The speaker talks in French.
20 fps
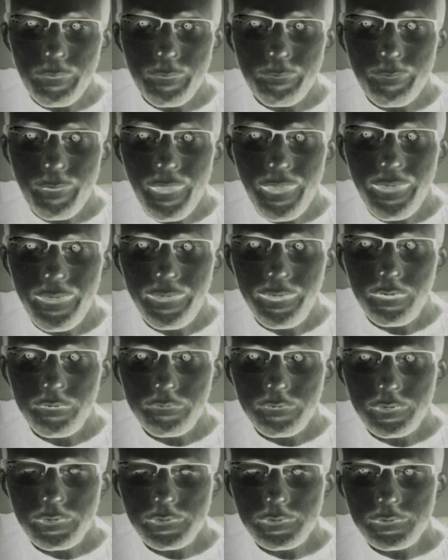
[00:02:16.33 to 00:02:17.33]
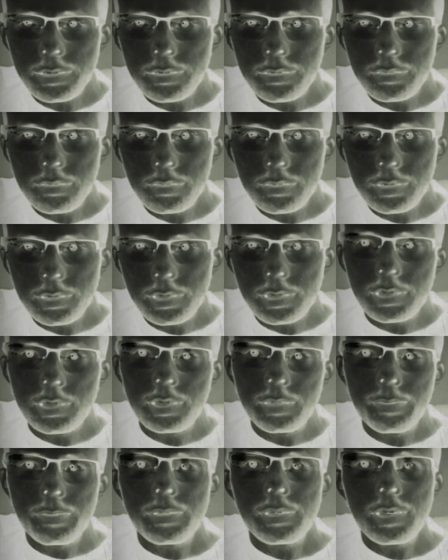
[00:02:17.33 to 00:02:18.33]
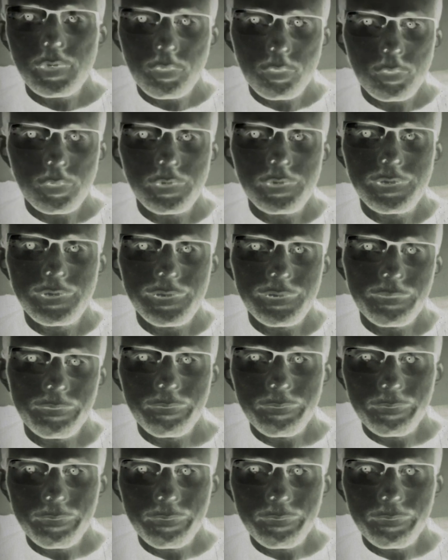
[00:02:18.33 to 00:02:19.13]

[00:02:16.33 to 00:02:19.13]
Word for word: mais pas à elle en fait. C'est ce que je faisais sur le site.